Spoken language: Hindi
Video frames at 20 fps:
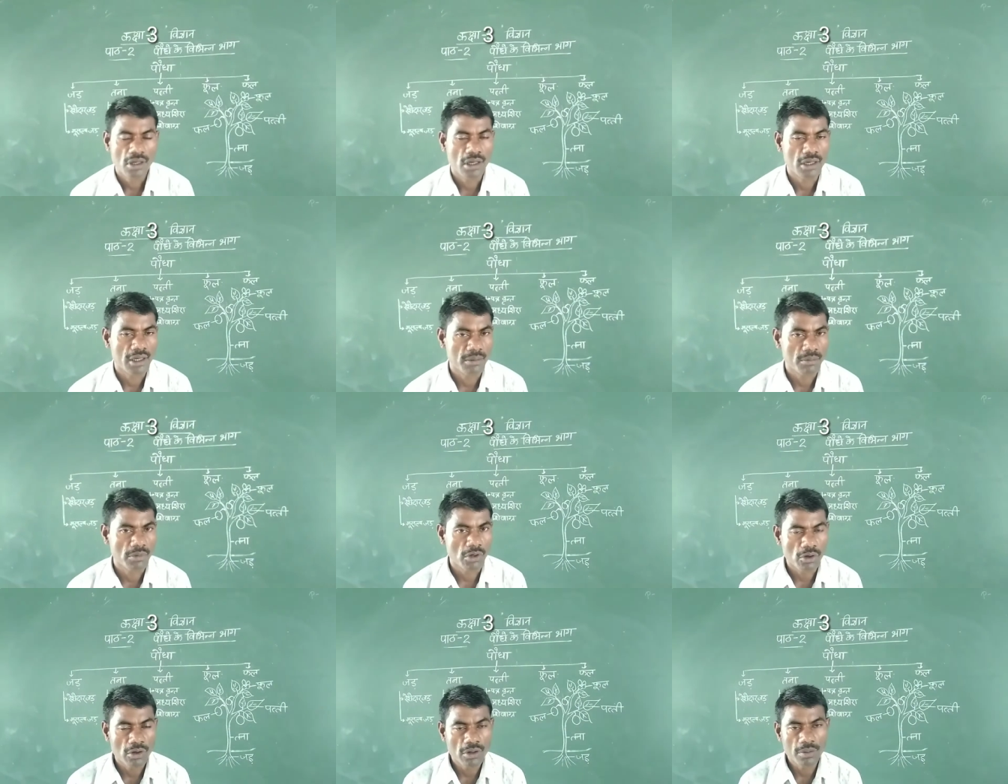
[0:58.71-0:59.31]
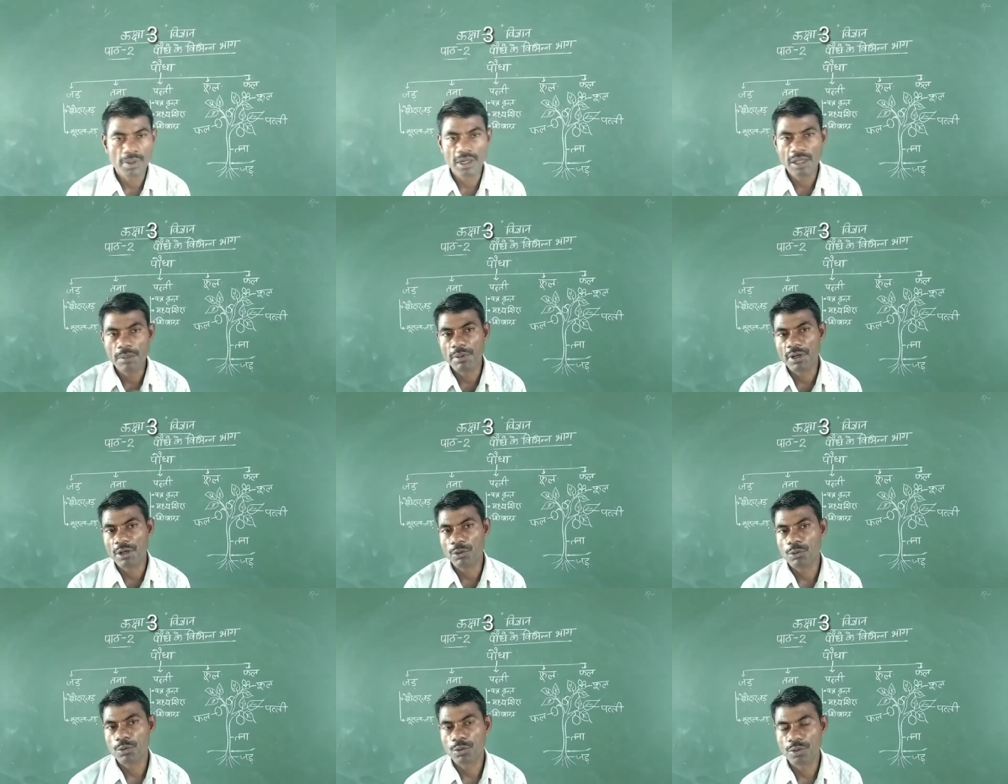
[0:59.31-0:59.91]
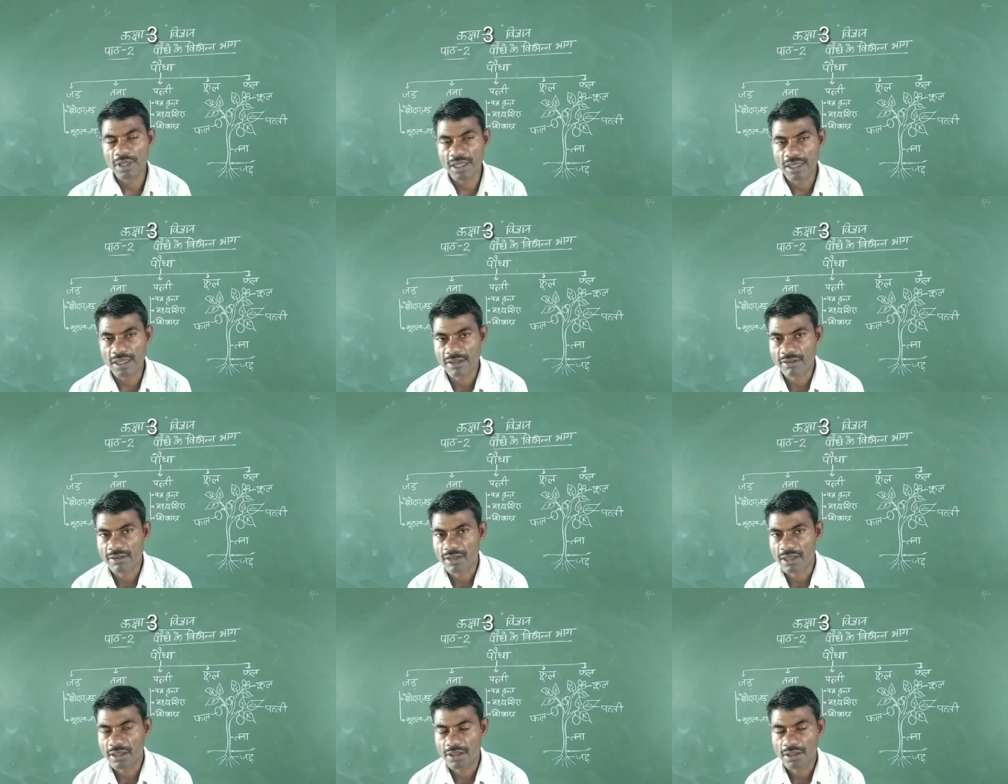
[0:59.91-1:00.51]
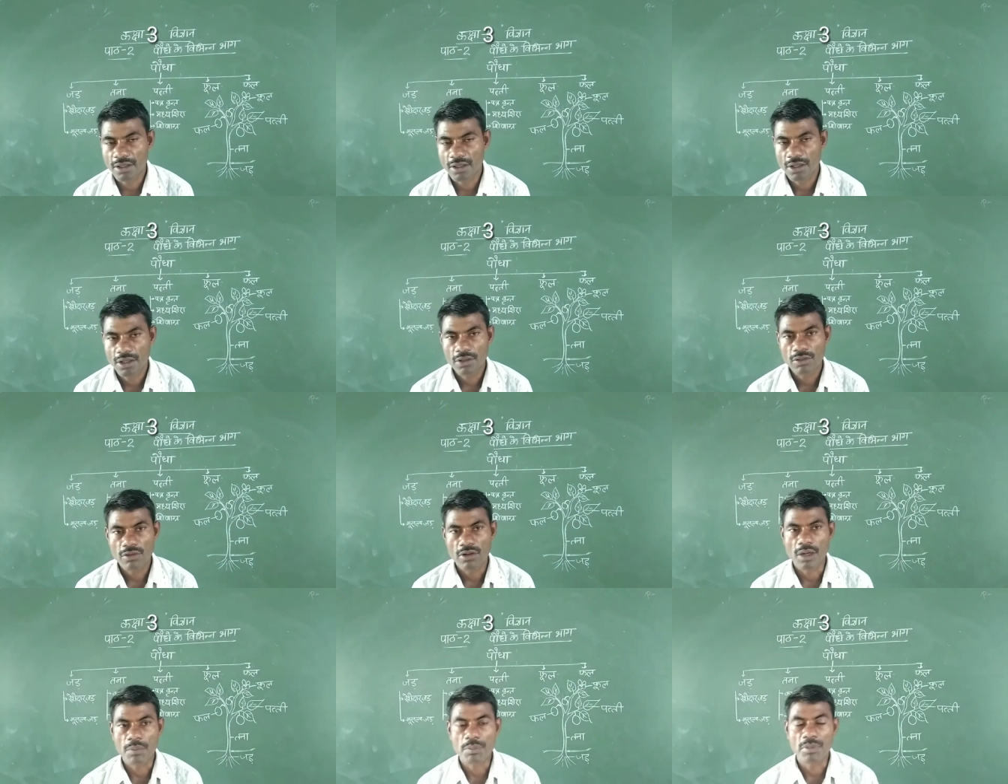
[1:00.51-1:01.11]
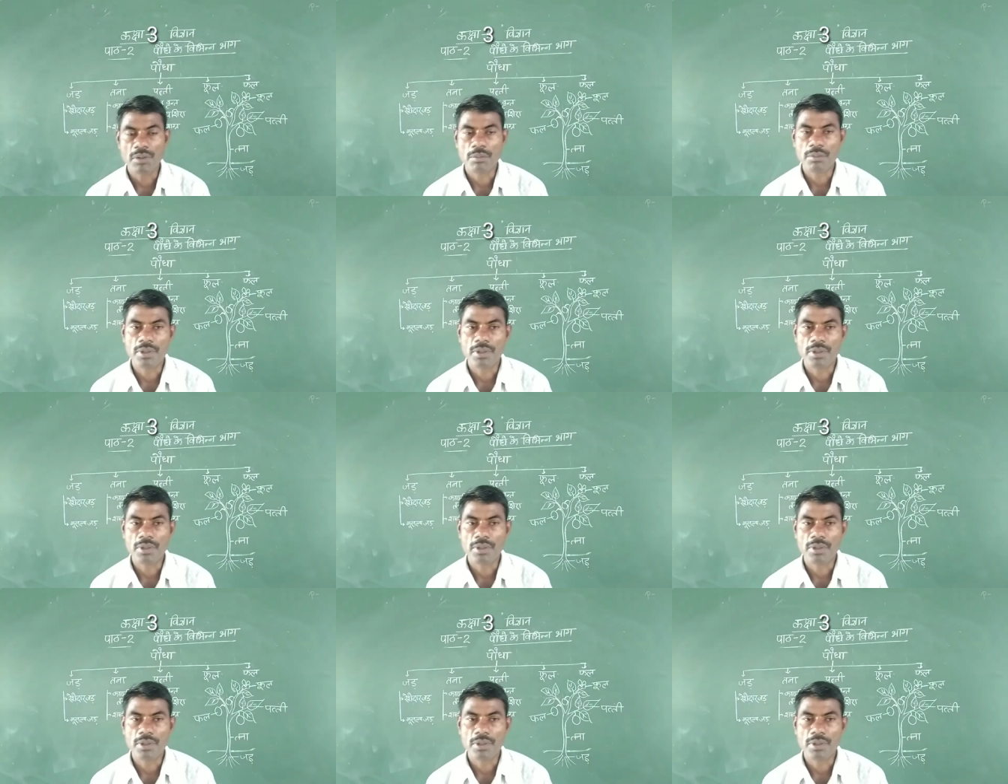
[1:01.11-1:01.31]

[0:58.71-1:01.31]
अगर हम और बड़े पेड़ों को देखना चाहें तो आपने